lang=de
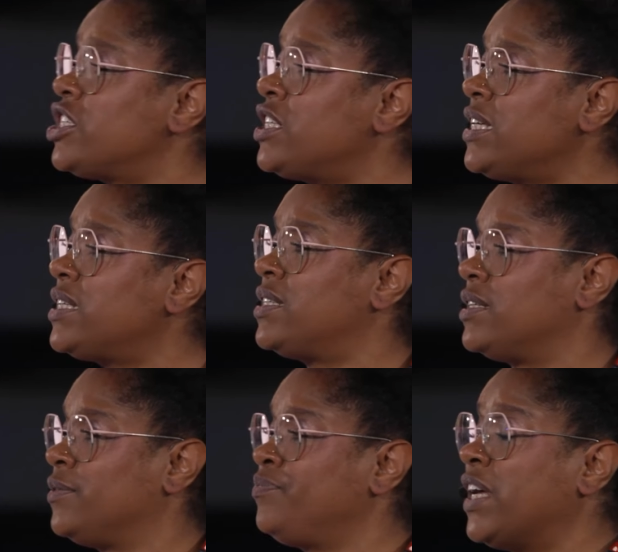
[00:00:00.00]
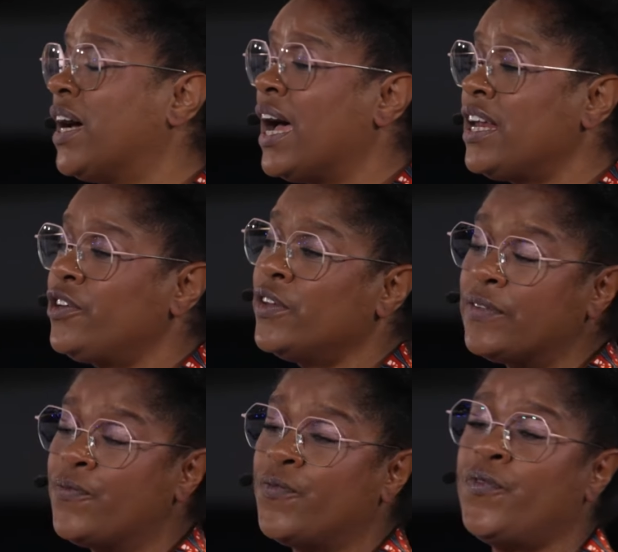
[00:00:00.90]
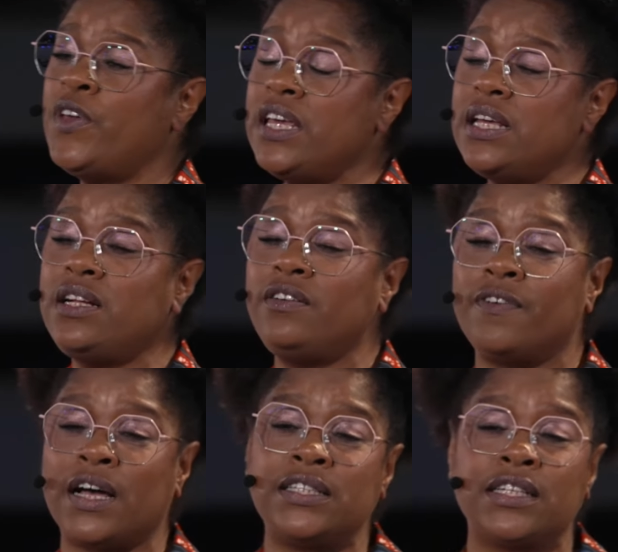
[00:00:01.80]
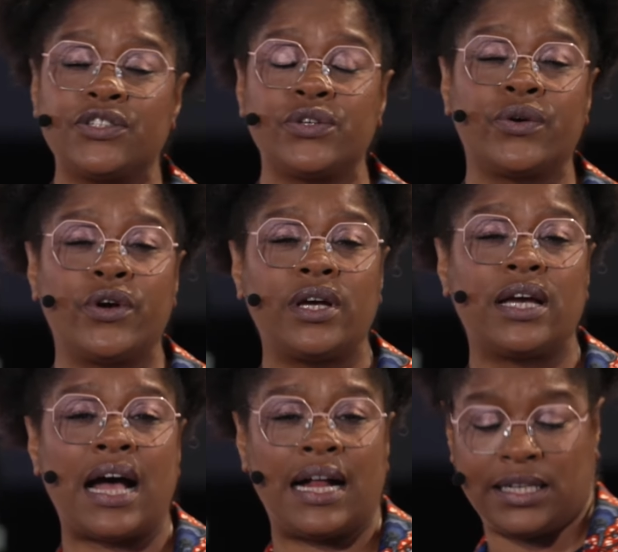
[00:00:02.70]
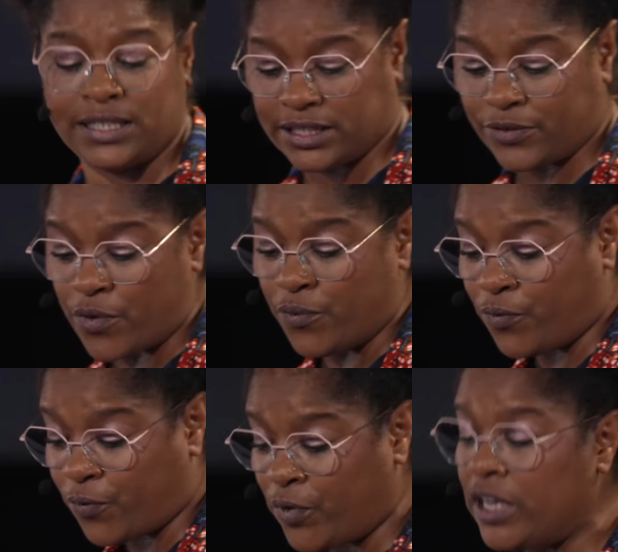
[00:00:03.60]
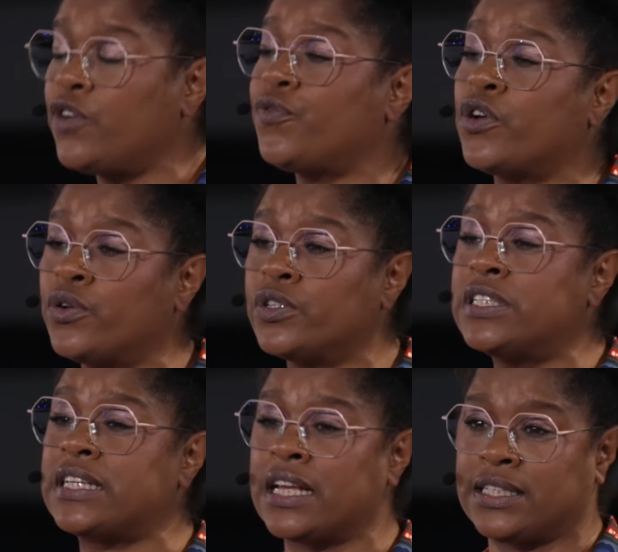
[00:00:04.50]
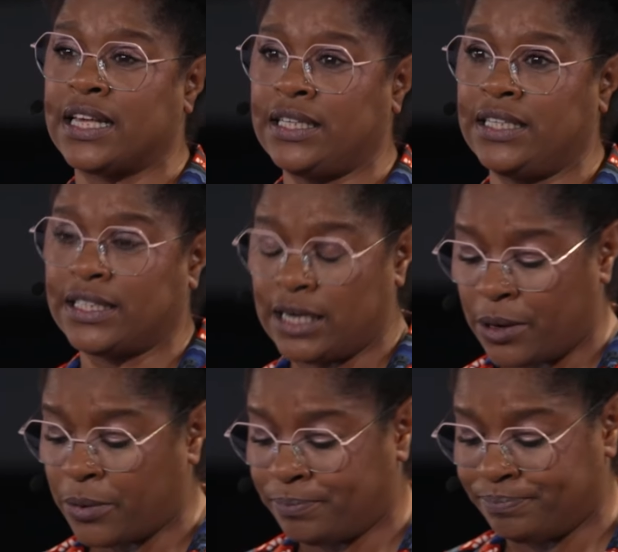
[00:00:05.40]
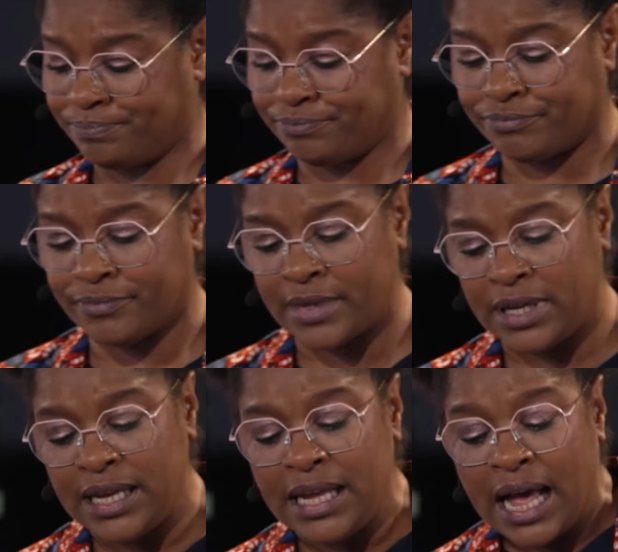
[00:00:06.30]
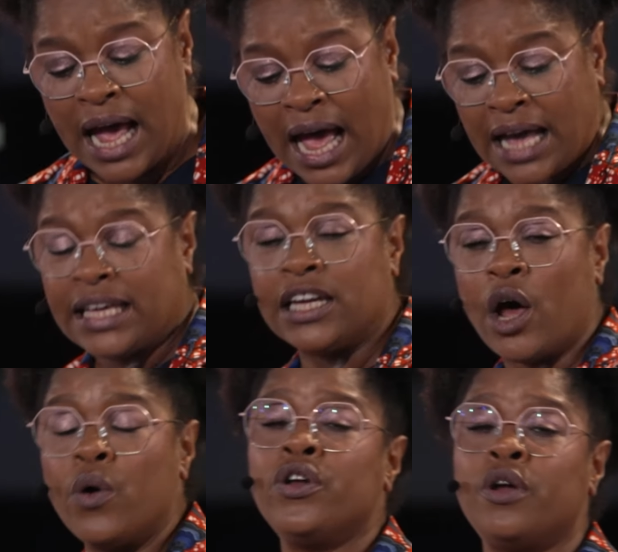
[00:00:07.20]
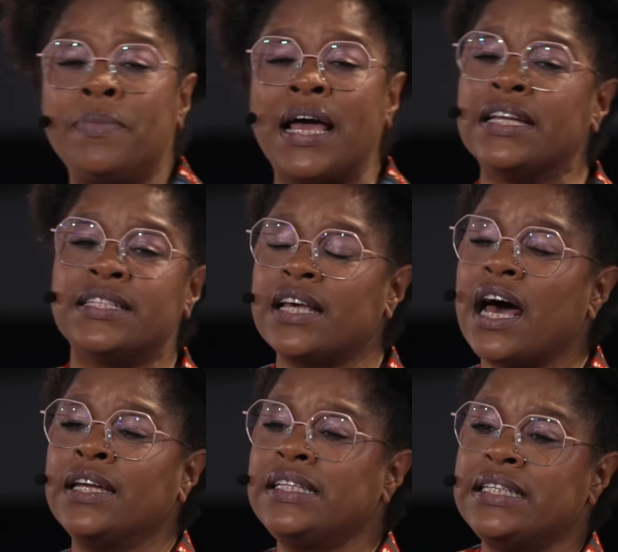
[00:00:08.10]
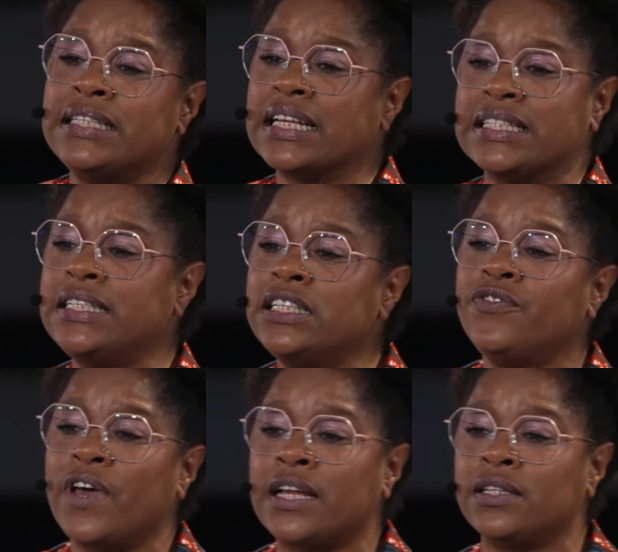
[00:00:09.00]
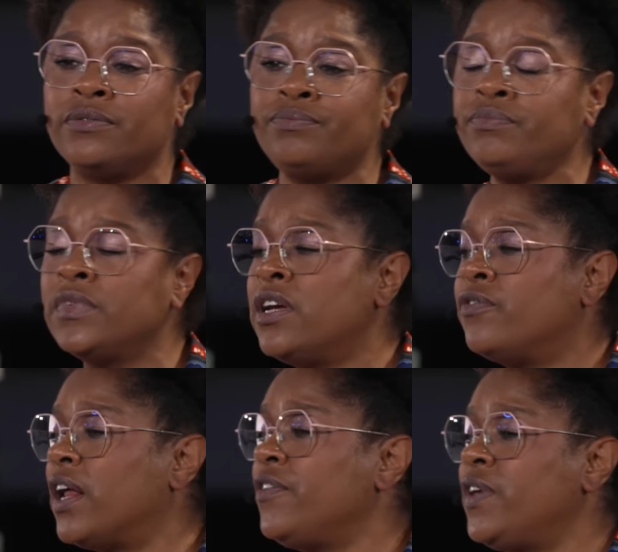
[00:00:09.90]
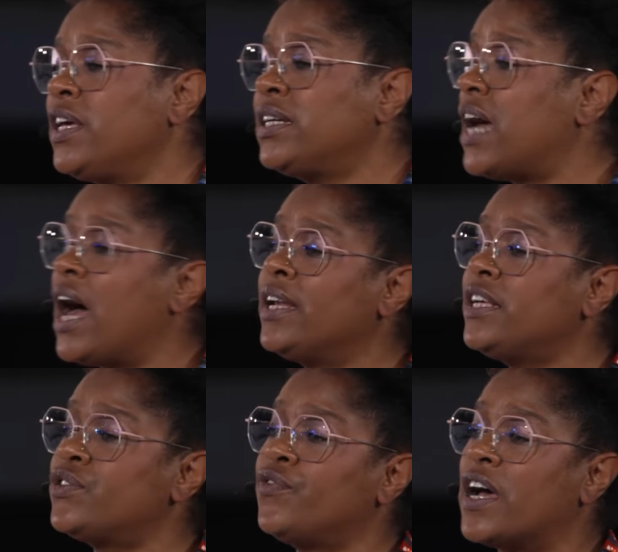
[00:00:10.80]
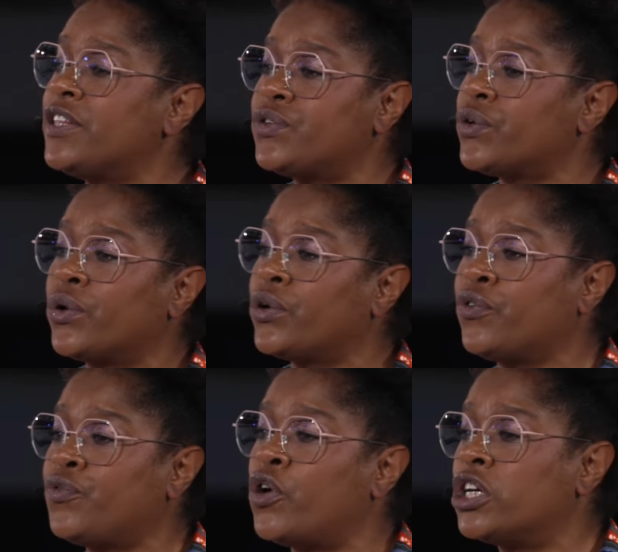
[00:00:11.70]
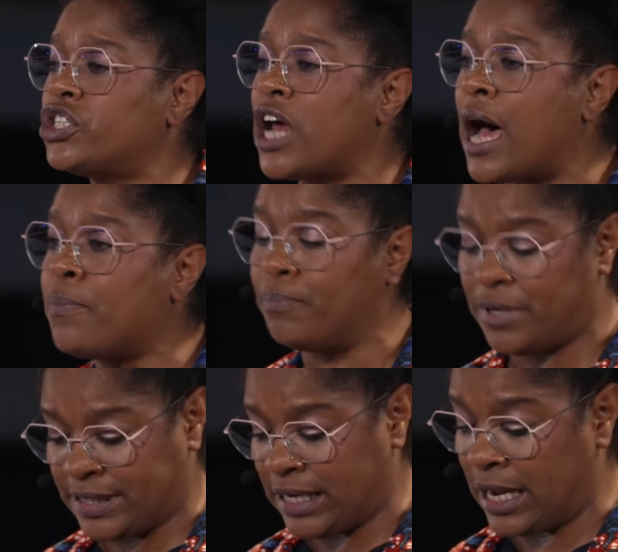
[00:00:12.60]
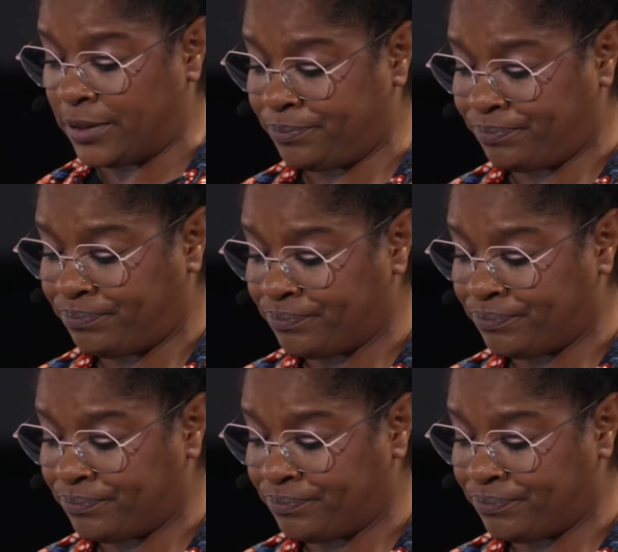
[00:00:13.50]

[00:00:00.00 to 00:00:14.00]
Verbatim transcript: Geschichte reiht viel weiter zurück, als viele von uns tatsächlich glauben. Genau genommen kann es gar nicht datiert werden, weil wir gar nicht so weit zurückgeforscht haben bislang.